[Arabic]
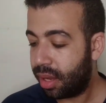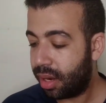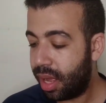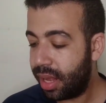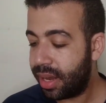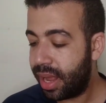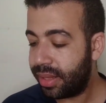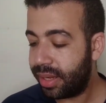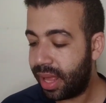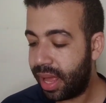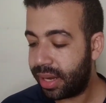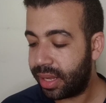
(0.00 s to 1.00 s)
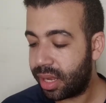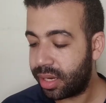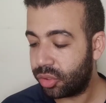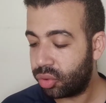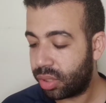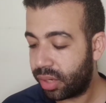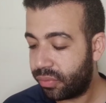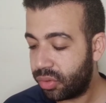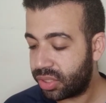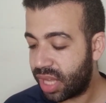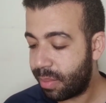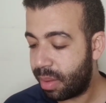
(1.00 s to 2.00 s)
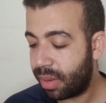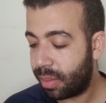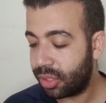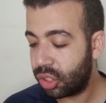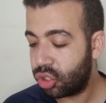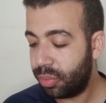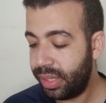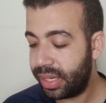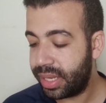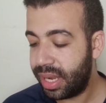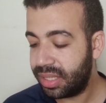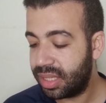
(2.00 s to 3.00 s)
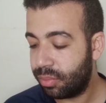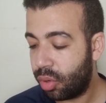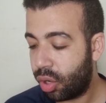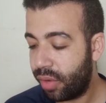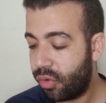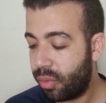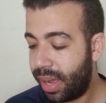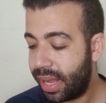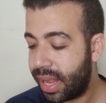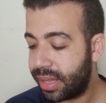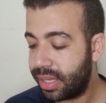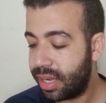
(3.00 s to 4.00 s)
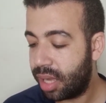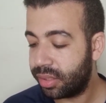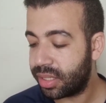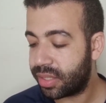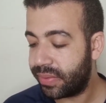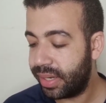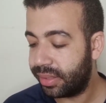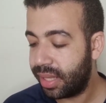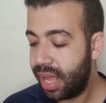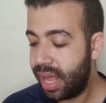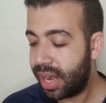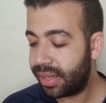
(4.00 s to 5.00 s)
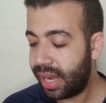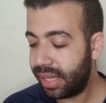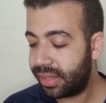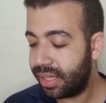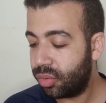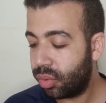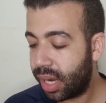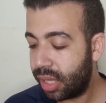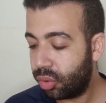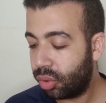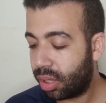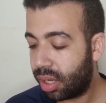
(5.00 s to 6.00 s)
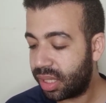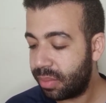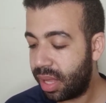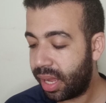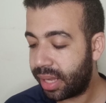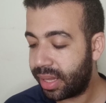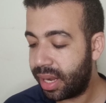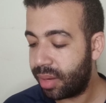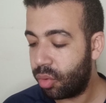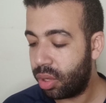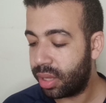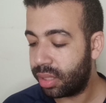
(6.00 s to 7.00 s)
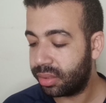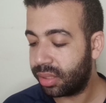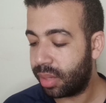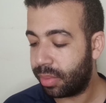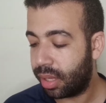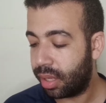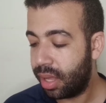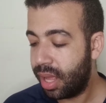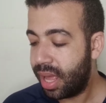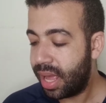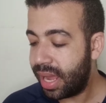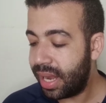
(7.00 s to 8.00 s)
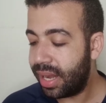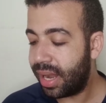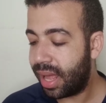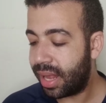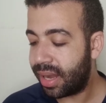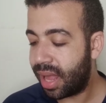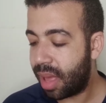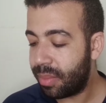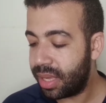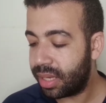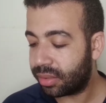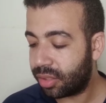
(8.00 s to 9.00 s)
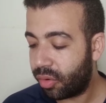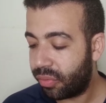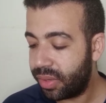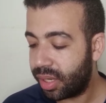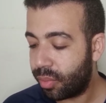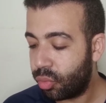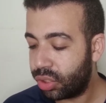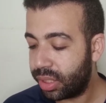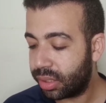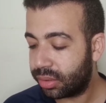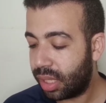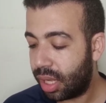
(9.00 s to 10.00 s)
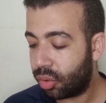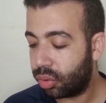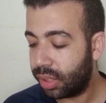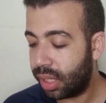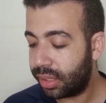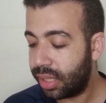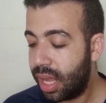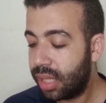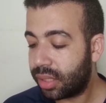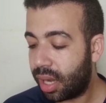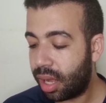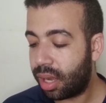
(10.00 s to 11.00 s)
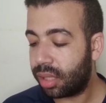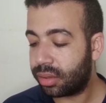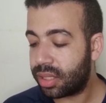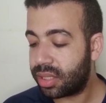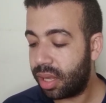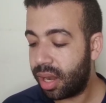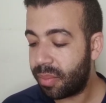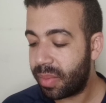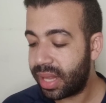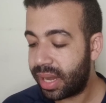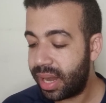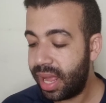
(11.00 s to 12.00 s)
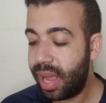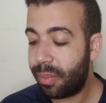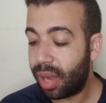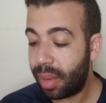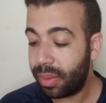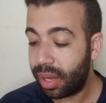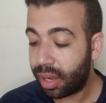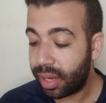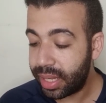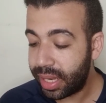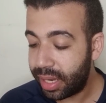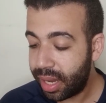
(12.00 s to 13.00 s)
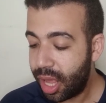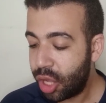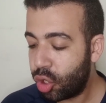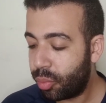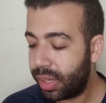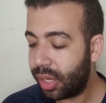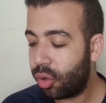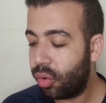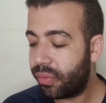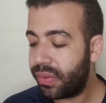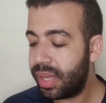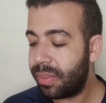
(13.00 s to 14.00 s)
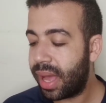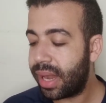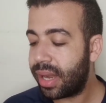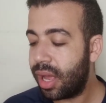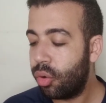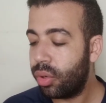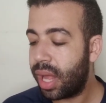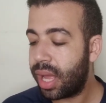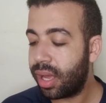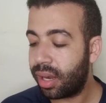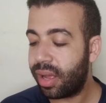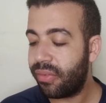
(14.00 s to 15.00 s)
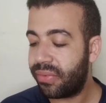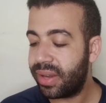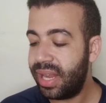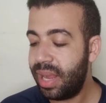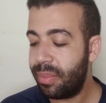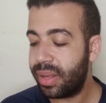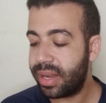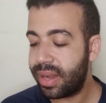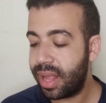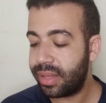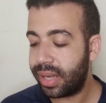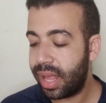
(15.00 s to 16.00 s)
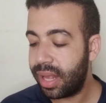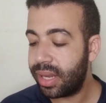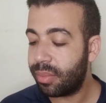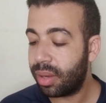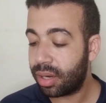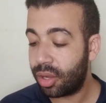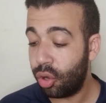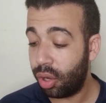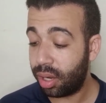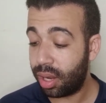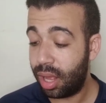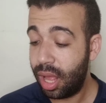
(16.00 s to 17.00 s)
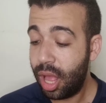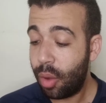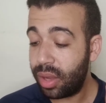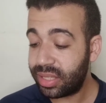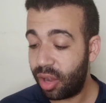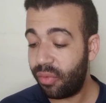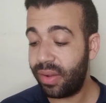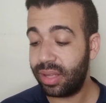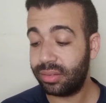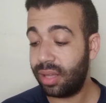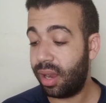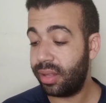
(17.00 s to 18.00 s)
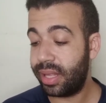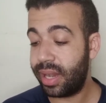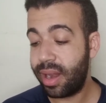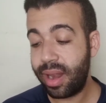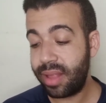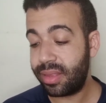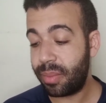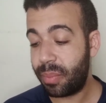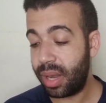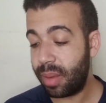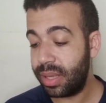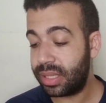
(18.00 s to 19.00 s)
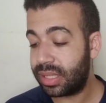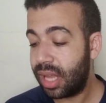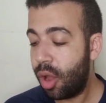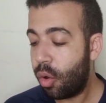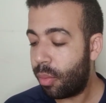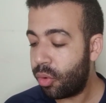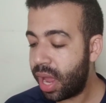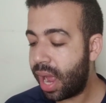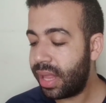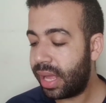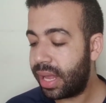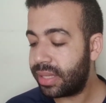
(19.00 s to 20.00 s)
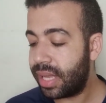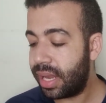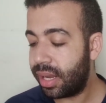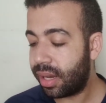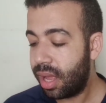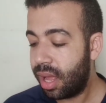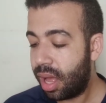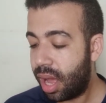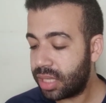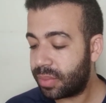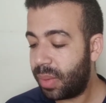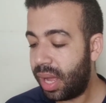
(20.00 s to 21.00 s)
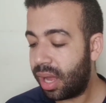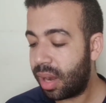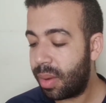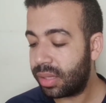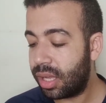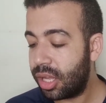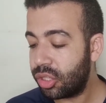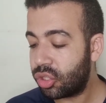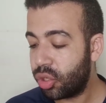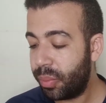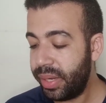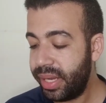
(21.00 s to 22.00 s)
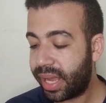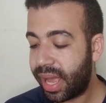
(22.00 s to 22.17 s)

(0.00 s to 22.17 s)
راى النادي الاهلي ان يترك الفرصه امام رمضان صبحي ليحسم موقفهم عن نادي هادرسفيلد لتحديد وجهته القادمه خلال المهله التي طلبها الا ان امير توفيق مدير التعاقدات تلقى اتصالا من اللاعب قبل قليل يبلغه فيه بانه لا يرغب في اللعب للنادي الاهلي مره اخرى وسوف ينتقل الى نادي بيراميدز وبناء على ذلك اصبح رمضان صبحي